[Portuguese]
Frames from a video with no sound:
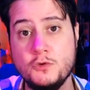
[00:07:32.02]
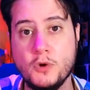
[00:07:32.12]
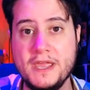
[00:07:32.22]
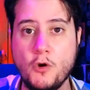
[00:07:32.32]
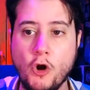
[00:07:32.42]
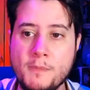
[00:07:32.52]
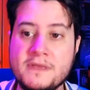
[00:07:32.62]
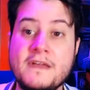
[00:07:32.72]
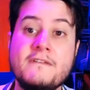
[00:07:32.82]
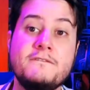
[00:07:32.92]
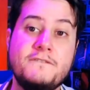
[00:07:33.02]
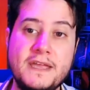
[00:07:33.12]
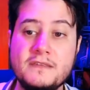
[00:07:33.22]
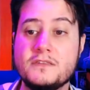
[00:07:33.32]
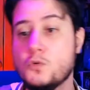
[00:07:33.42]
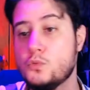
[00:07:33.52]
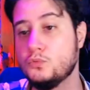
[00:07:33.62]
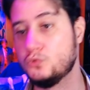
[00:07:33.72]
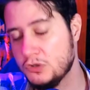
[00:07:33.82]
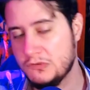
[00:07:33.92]
E o Rei hey Robin vem então
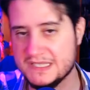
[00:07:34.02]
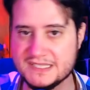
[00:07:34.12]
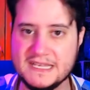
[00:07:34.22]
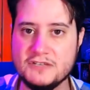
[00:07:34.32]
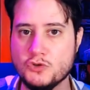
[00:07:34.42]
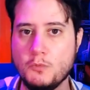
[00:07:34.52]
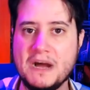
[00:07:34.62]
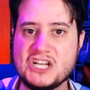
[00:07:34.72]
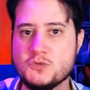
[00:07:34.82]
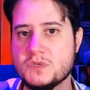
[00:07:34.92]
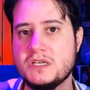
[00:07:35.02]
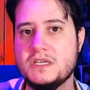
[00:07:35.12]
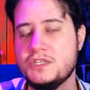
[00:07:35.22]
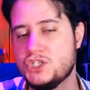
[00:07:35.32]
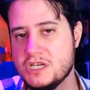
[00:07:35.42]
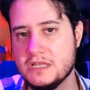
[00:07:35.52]
com todo o excesso que o Batman McHugh tinha